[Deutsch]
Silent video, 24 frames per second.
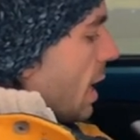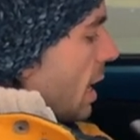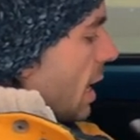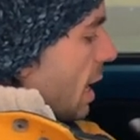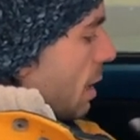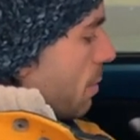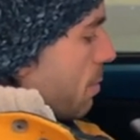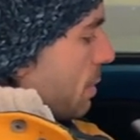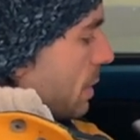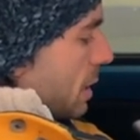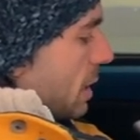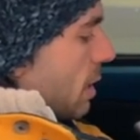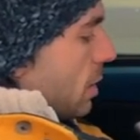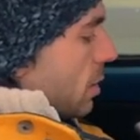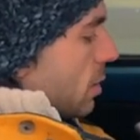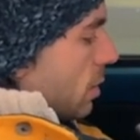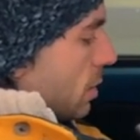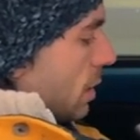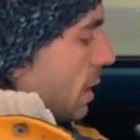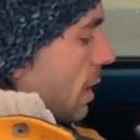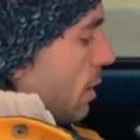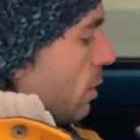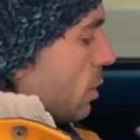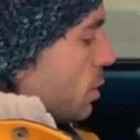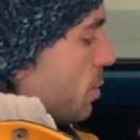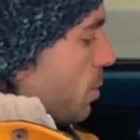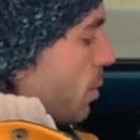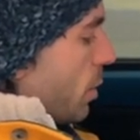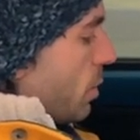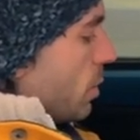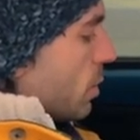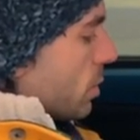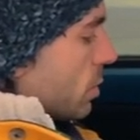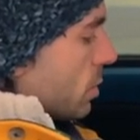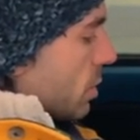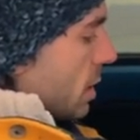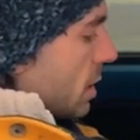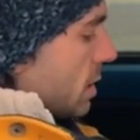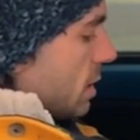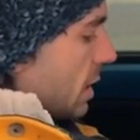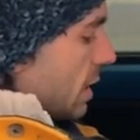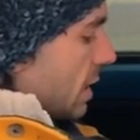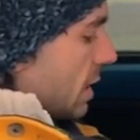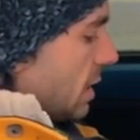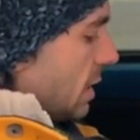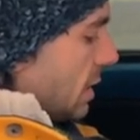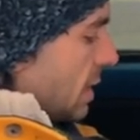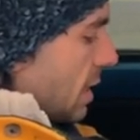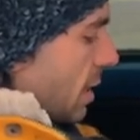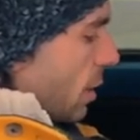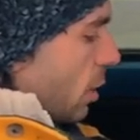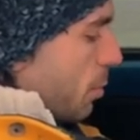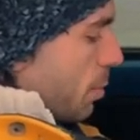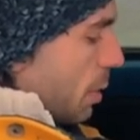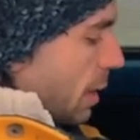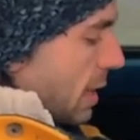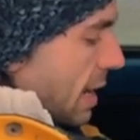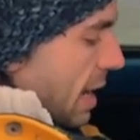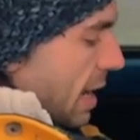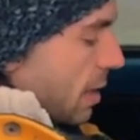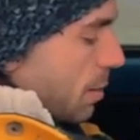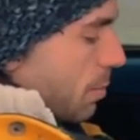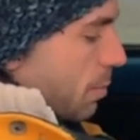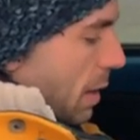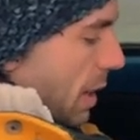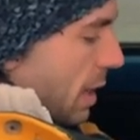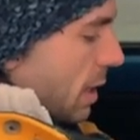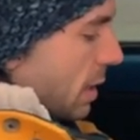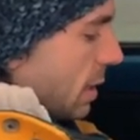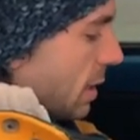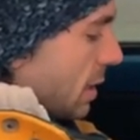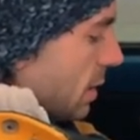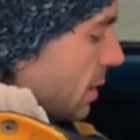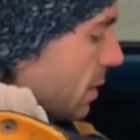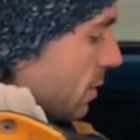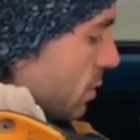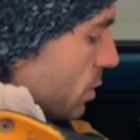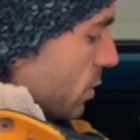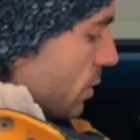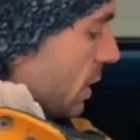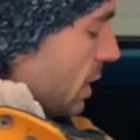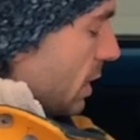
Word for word: hat man hier auch noch eine Ausbeulung, sodass die Knie auch bei langen Beinen hier, so wie